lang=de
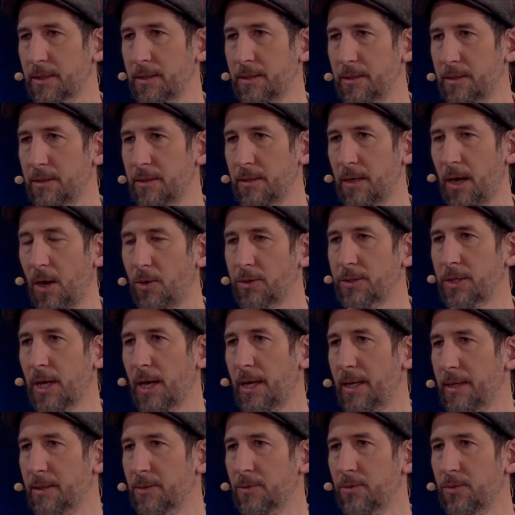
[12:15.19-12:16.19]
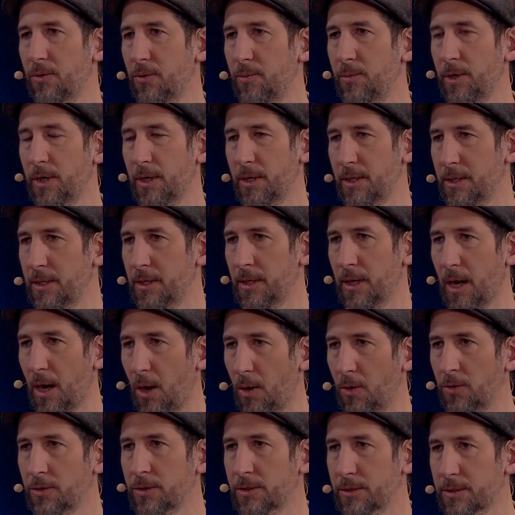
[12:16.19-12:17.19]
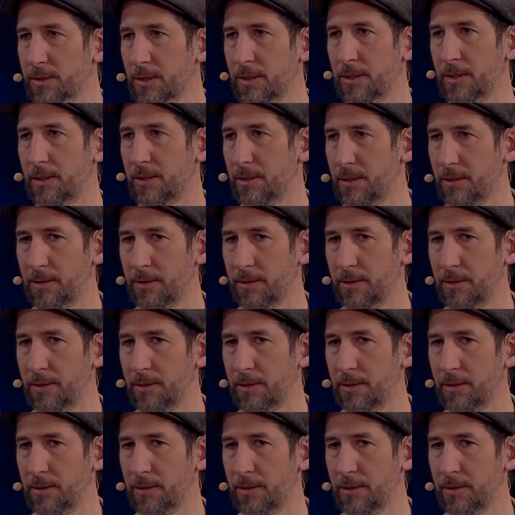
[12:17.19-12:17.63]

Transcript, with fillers: Hauseigentümer ihr Haus äh,